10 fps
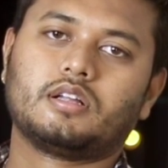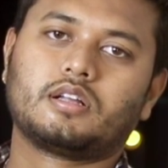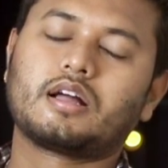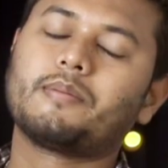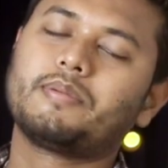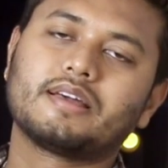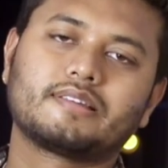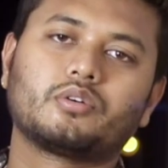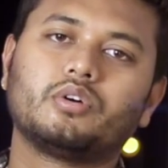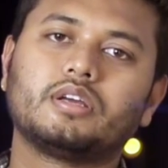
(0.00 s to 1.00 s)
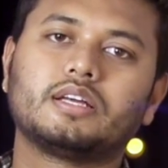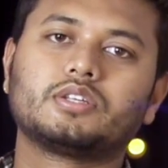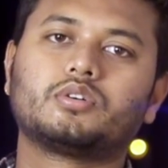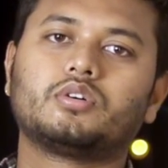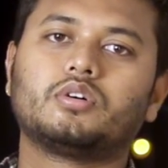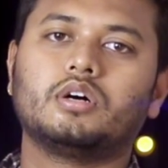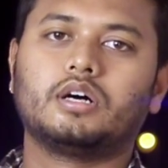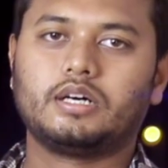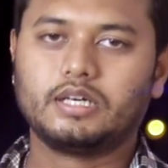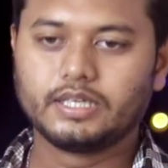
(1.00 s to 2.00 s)
काफ़ी ऐसे कोई है जो
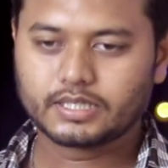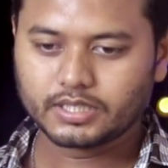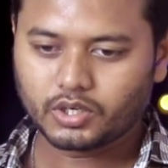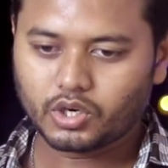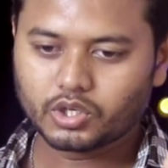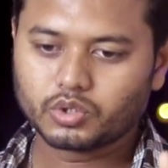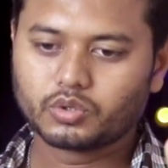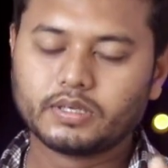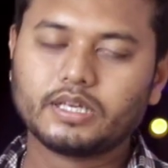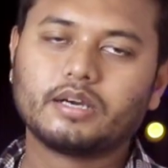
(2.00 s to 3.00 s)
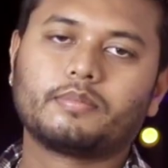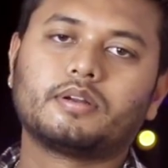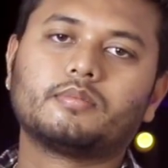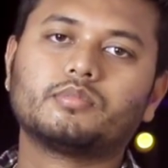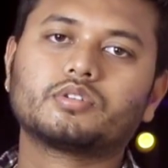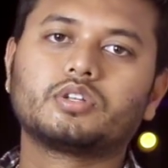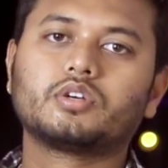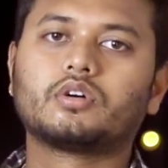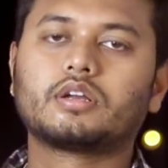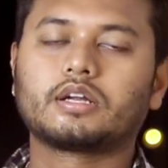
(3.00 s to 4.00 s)
एक ऑटो में अपना मूर्ति
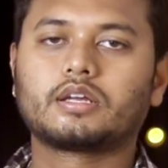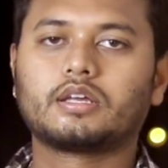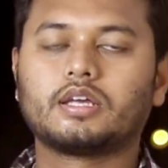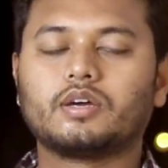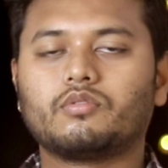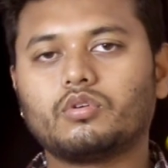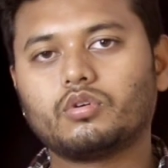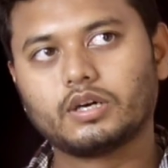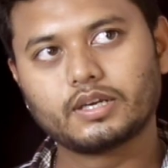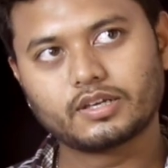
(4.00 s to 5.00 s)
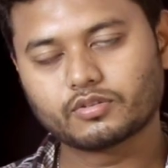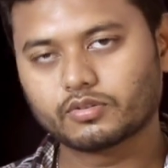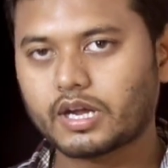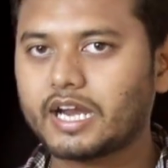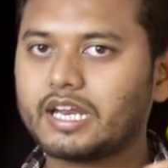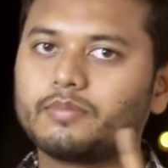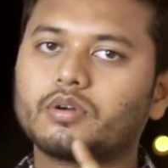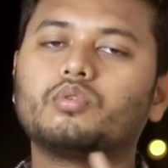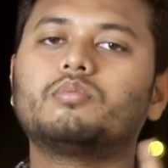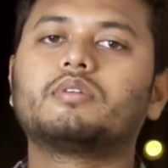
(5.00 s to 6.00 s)
को रख के वो हर एक सोसाइटी में
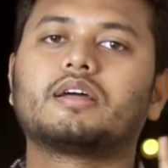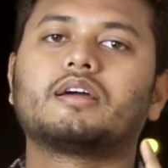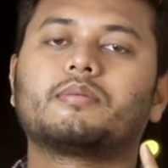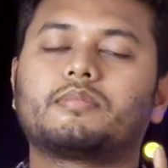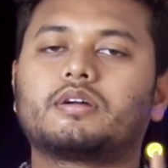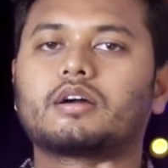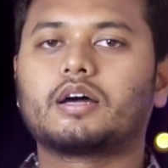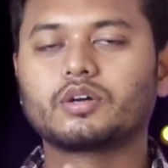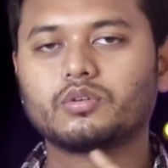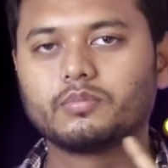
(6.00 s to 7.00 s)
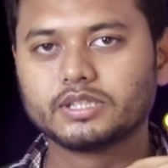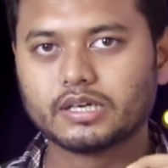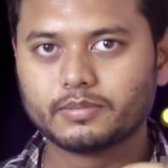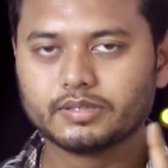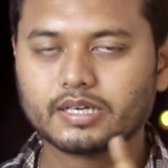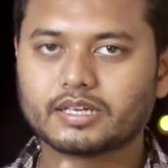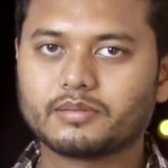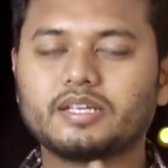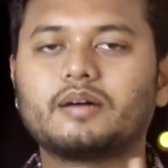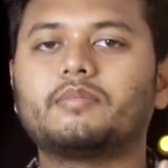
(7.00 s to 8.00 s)
घूम रहे हैं अपना गाने को बजा बजा के
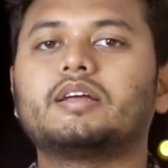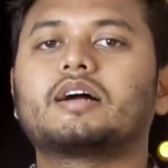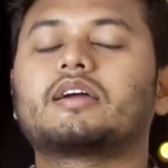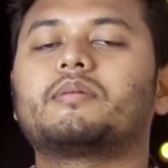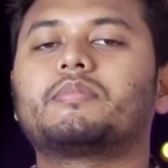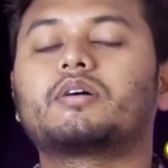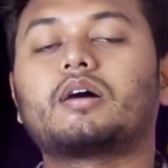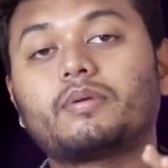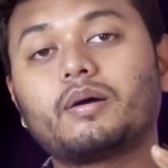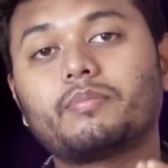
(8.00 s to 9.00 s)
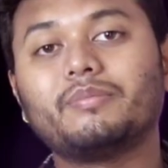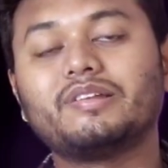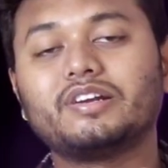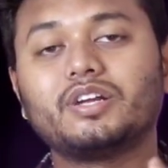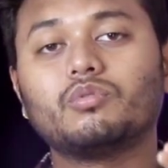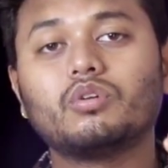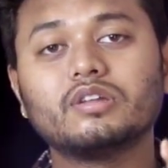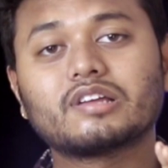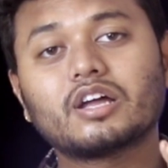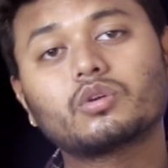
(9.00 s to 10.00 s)
बजा बजा के अपना अपना पब्लिसिटी वो
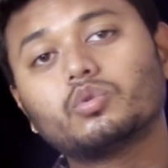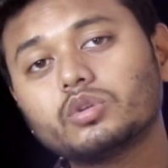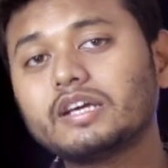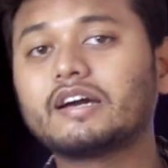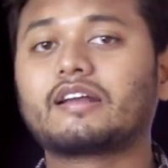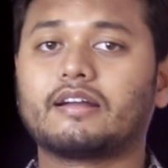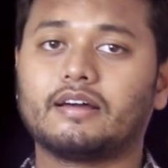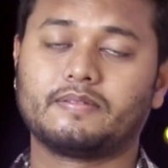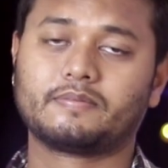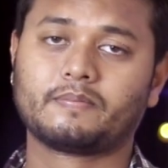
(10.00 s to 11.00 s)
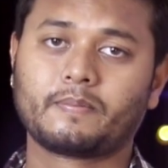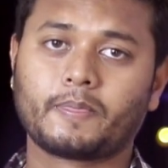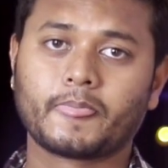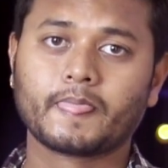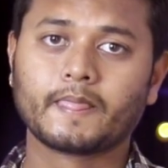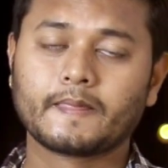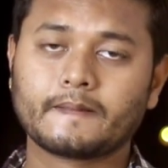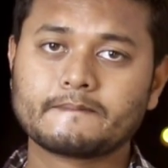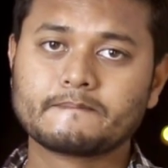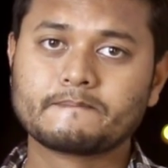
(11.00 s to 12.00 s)
इंसान खुद ही कर रहा है
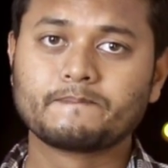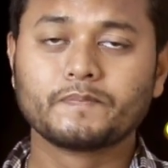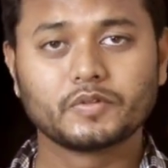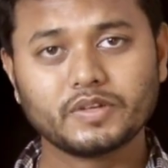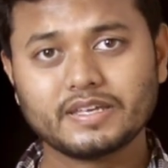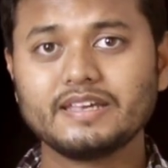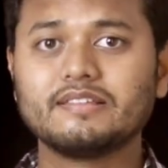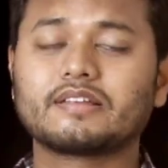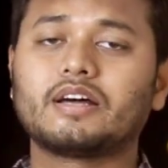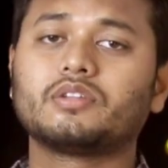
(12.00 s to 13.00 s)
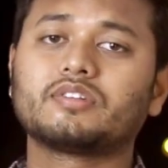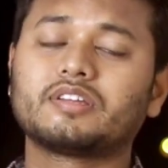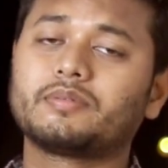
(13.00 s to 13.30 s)
तो ये इंसान तो सिर्फ